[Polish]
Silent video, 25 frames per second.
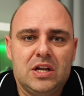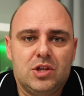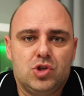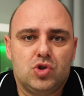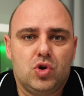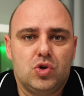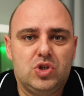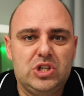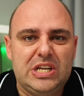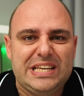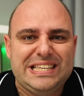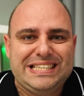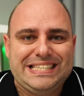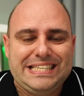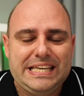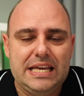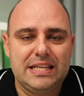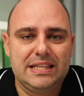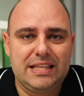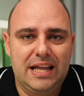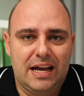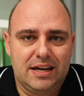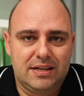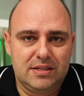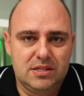coś jest nie
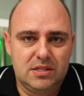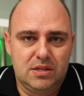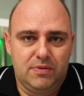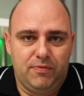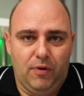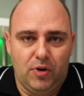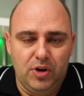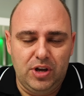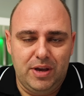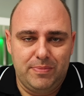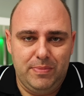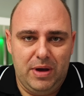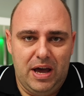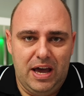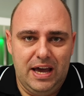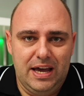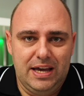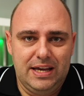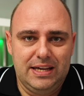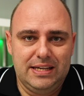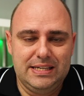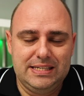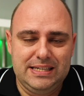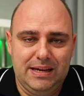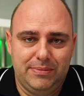tak z Twoim
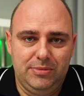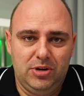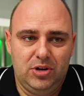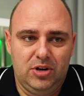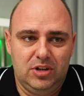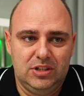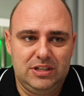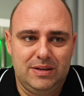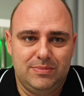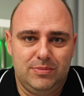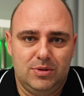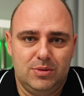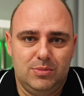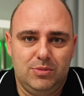e, samochodem.